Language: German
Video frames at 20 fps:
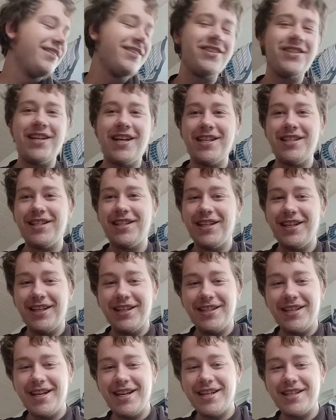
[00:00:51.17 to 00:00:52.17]
scheiße, die
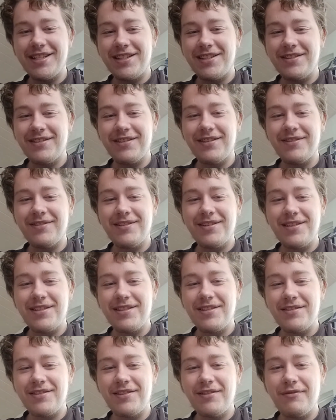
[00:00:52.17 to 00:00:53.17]
Idee ist, ist
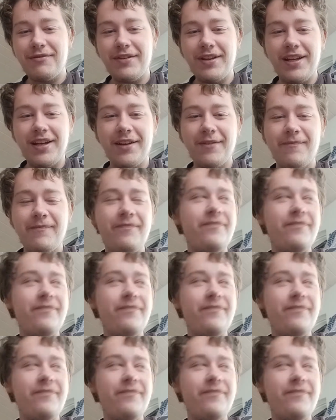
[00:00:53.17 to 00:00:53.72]
irgendwie